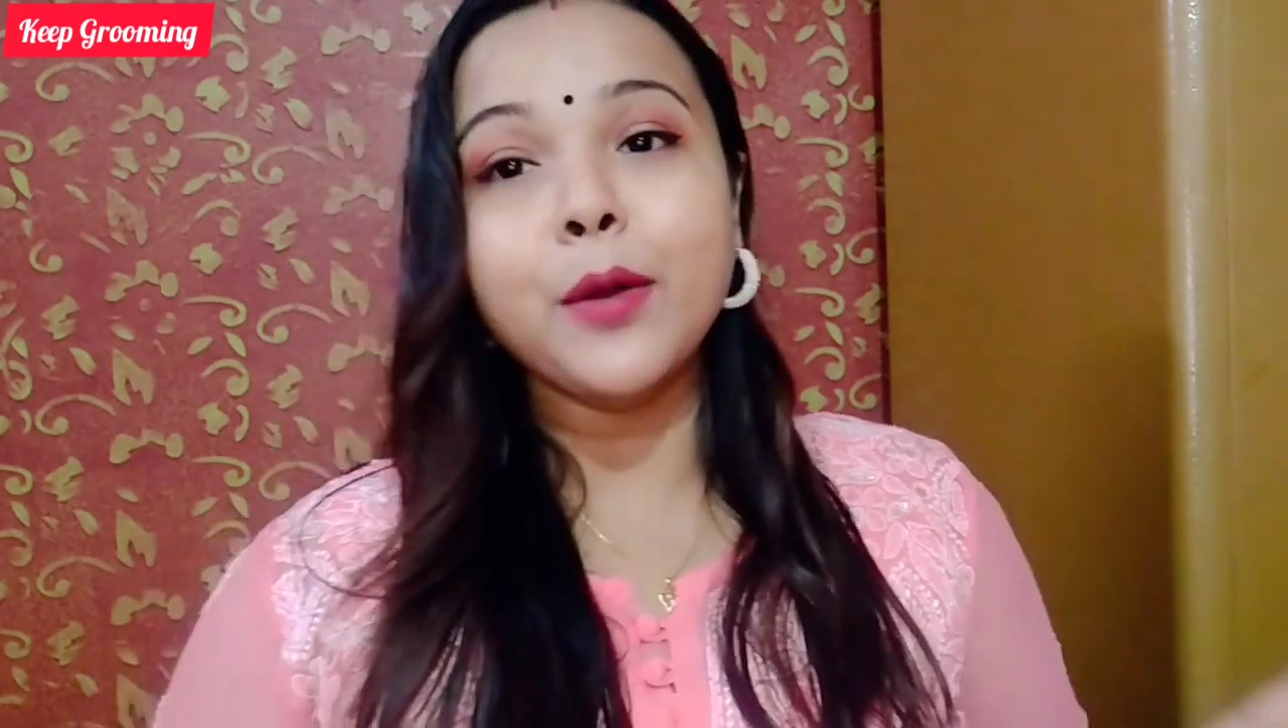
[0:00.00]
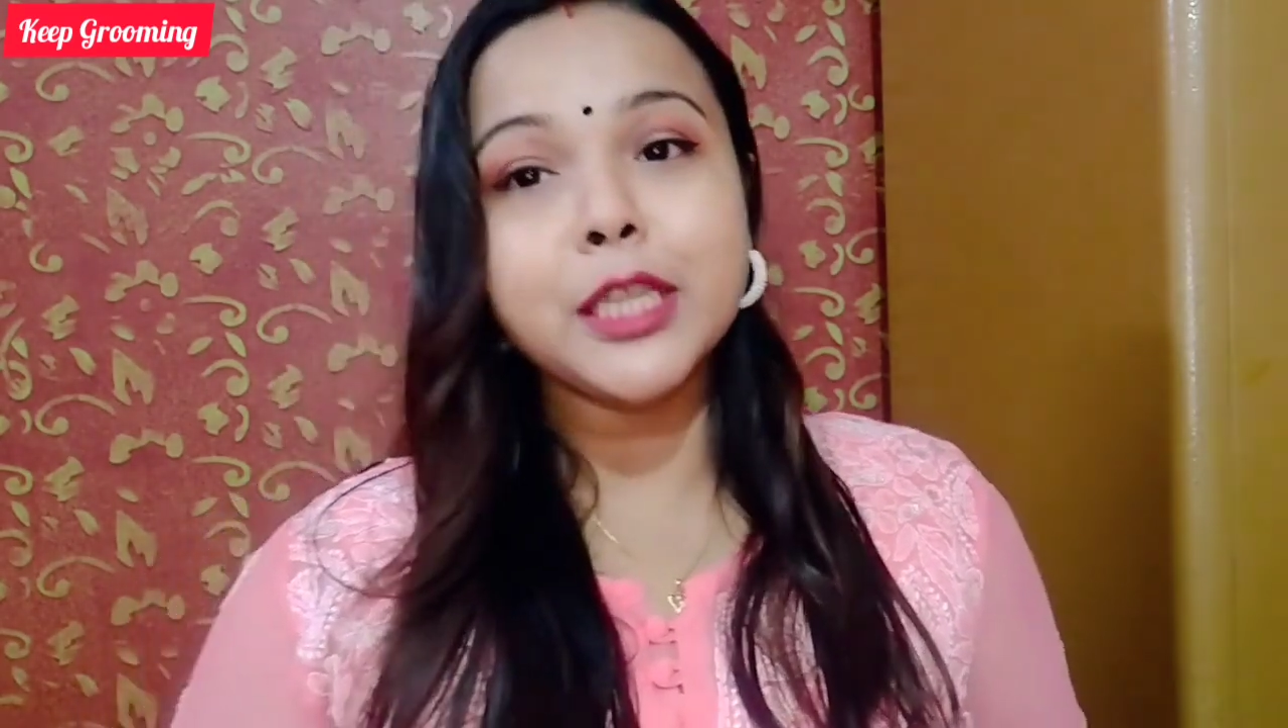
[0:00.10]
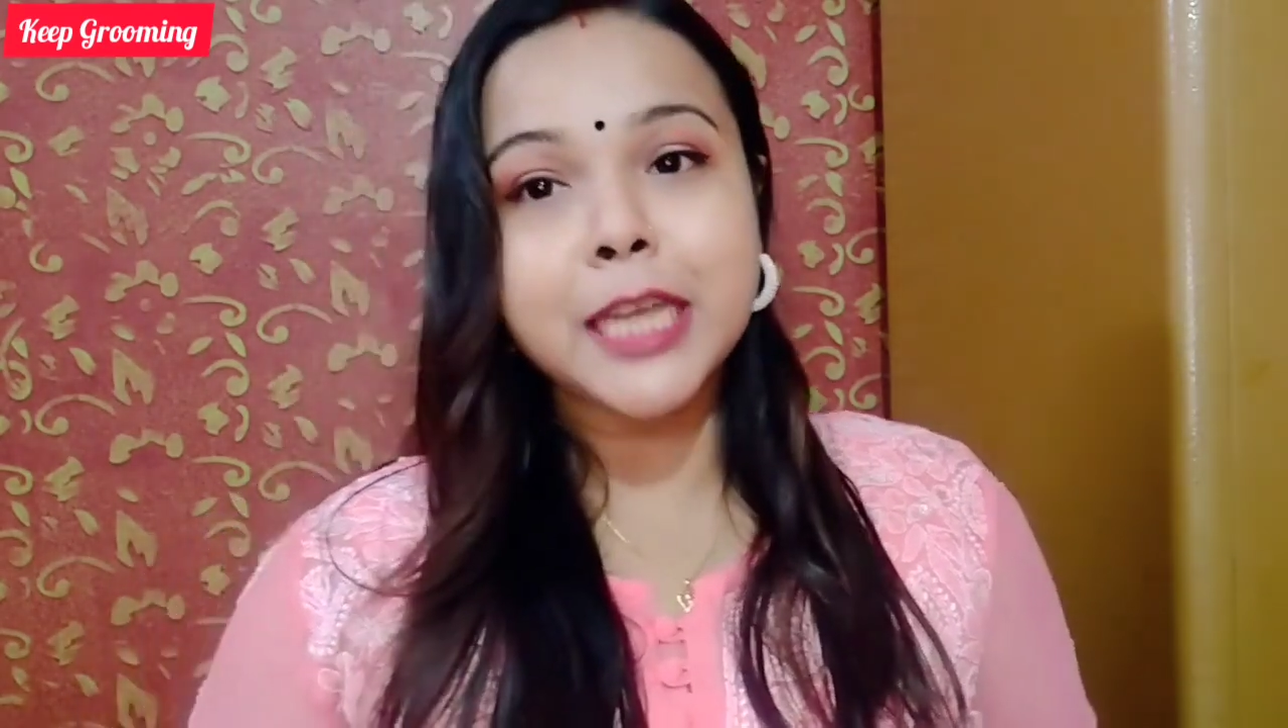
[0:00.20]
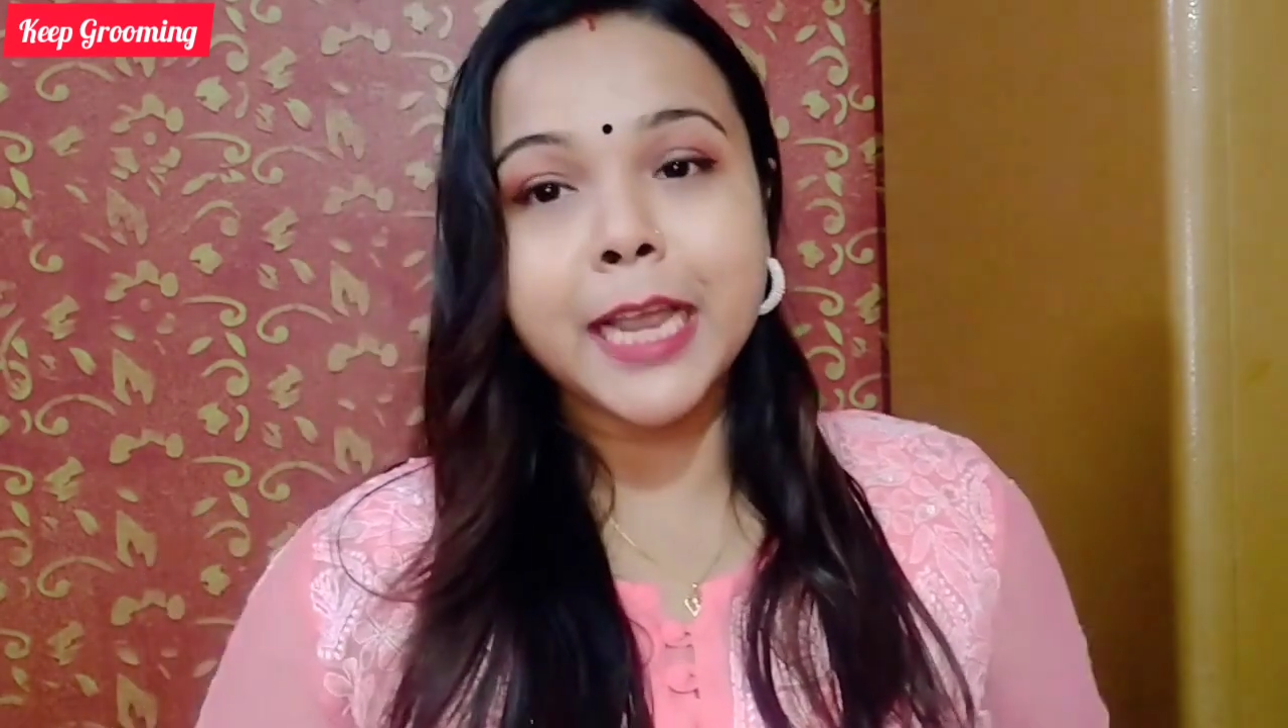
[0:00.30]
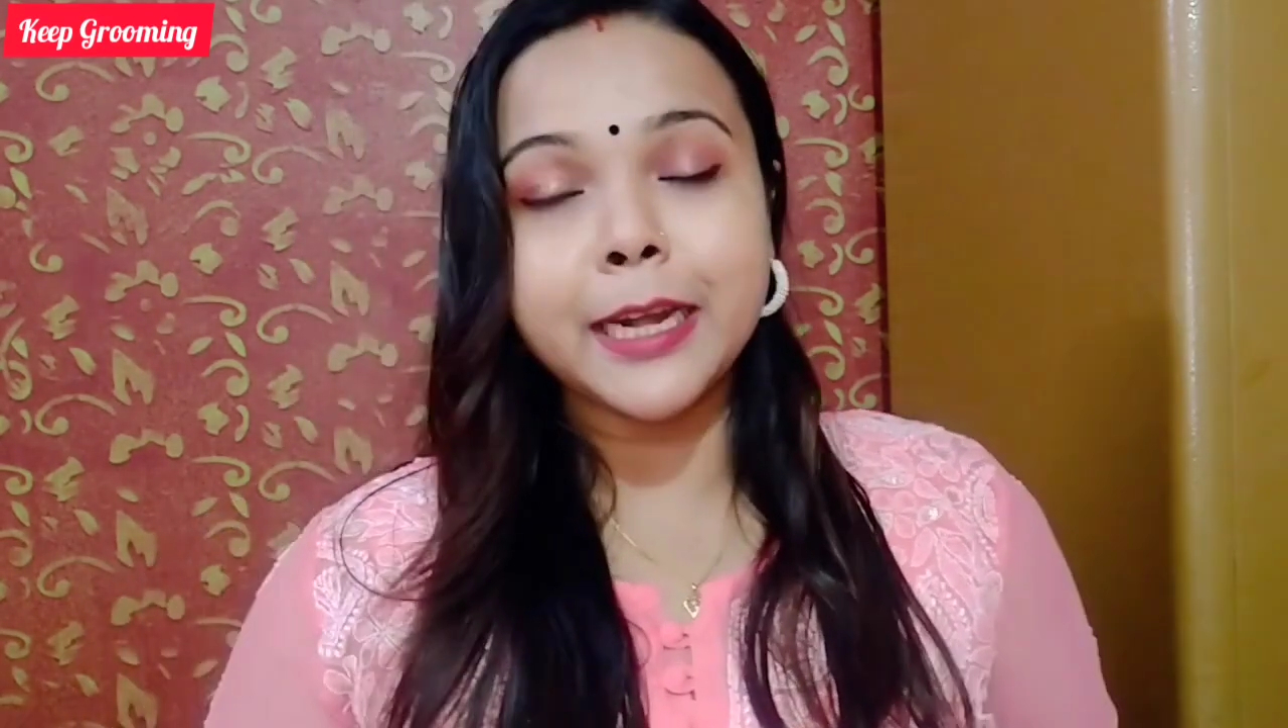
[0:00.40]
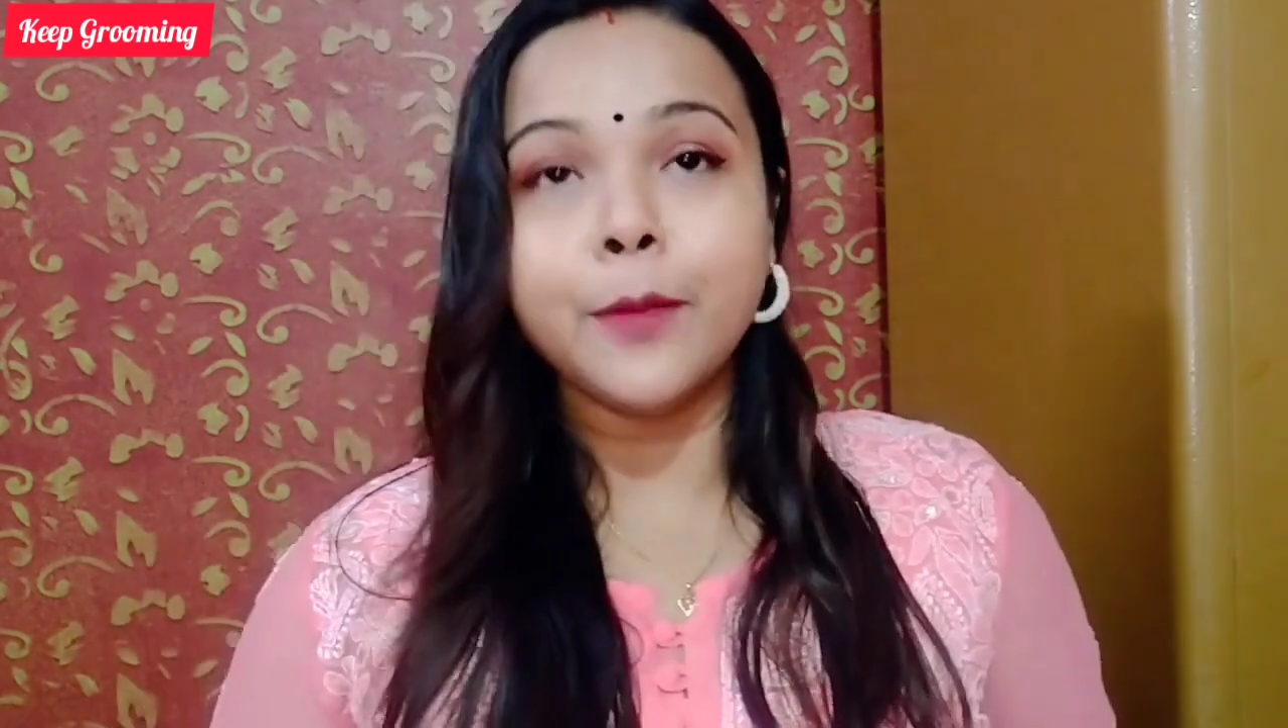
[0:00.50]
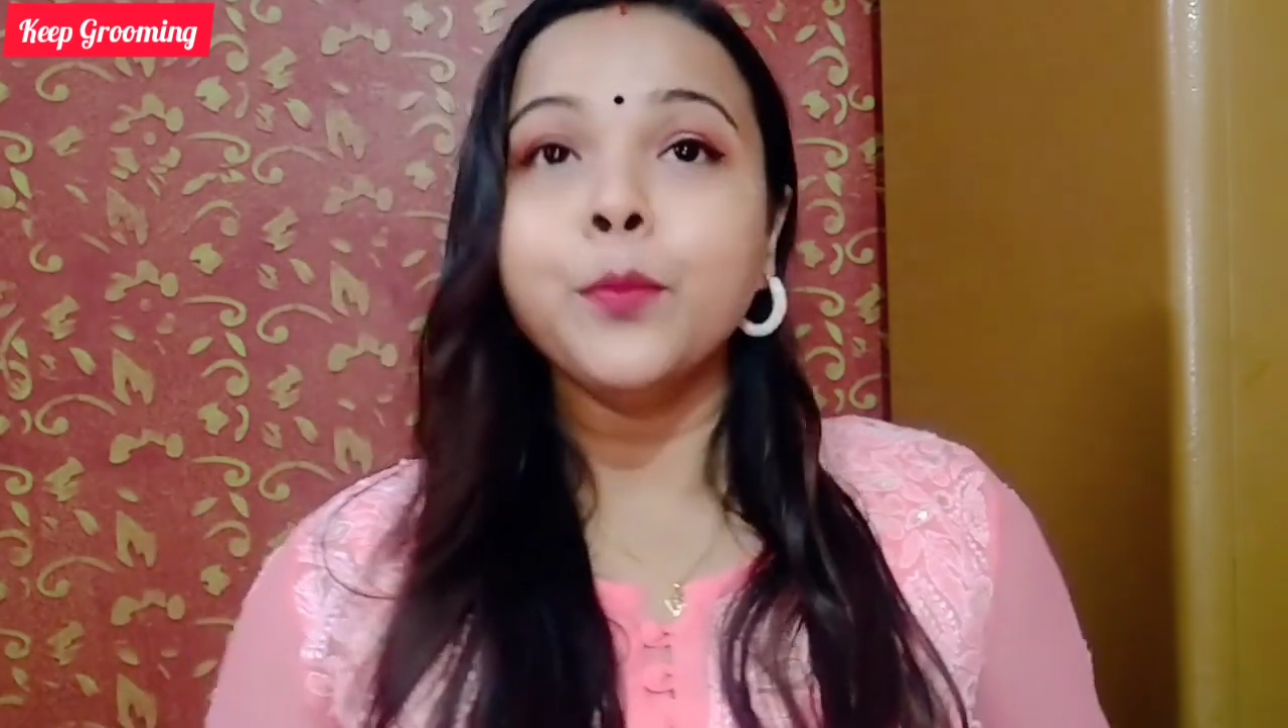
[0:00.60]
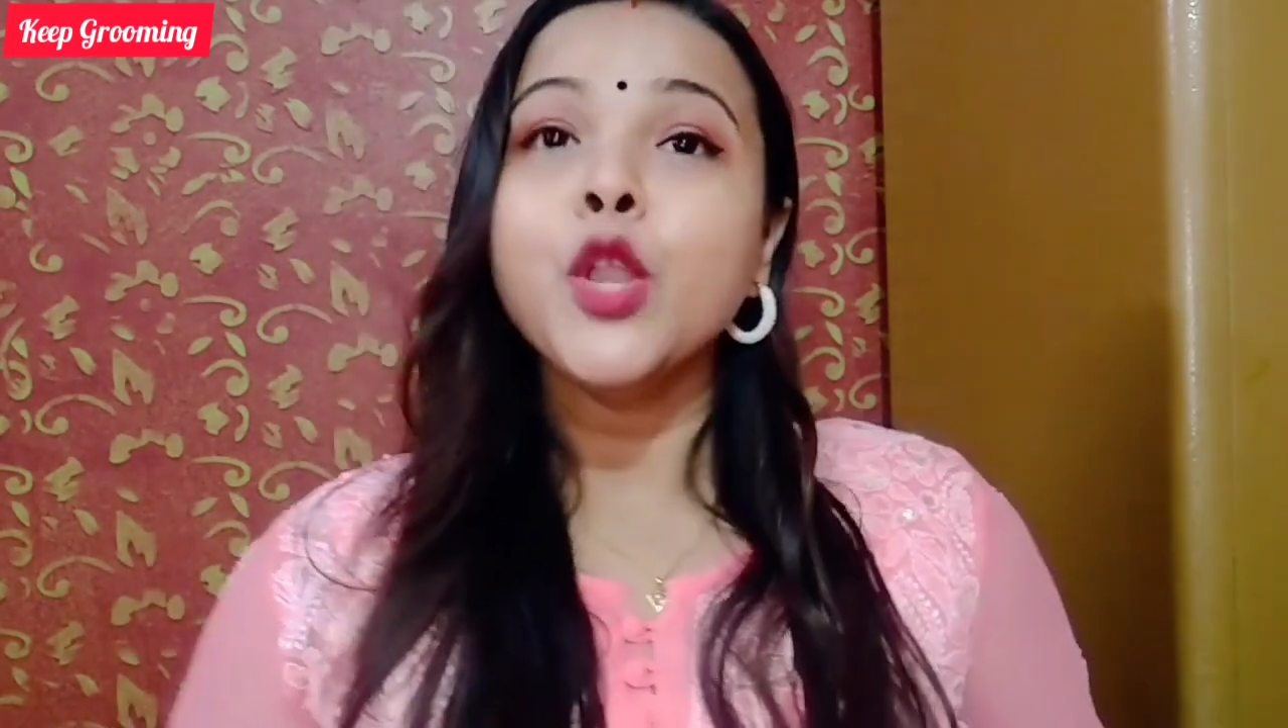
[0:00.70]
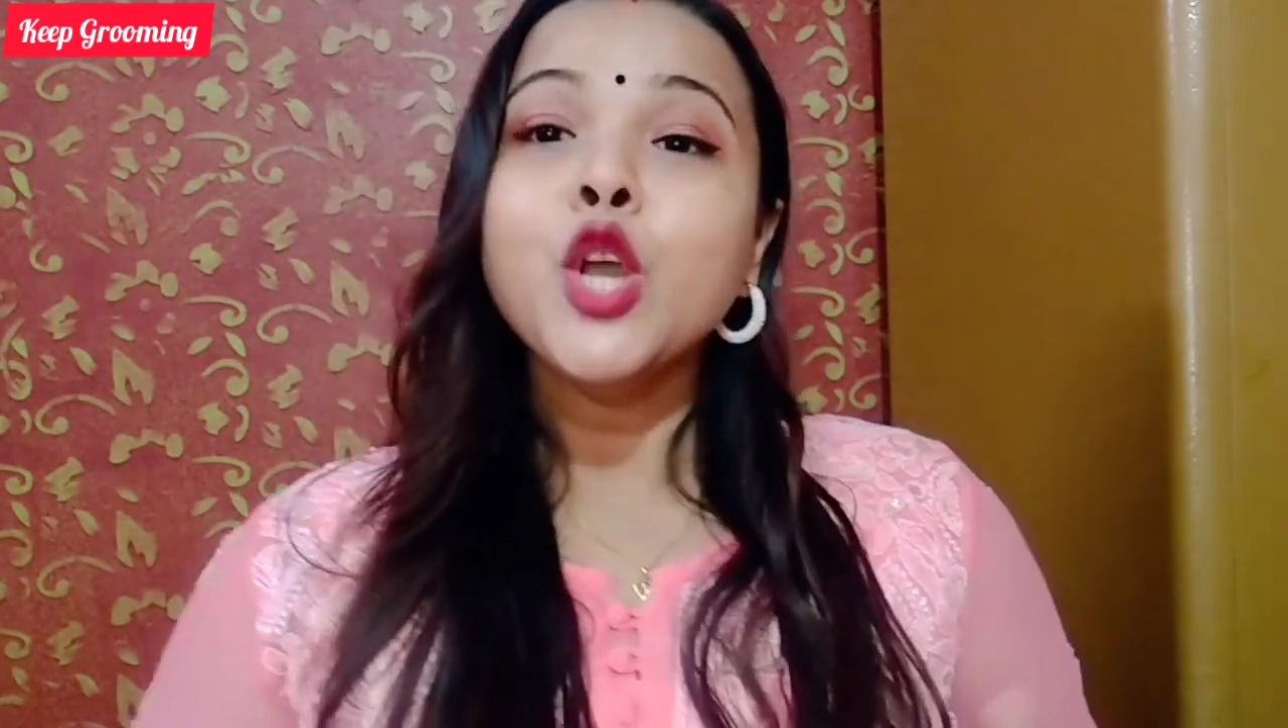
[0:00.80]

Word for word: পাওয়া যায় না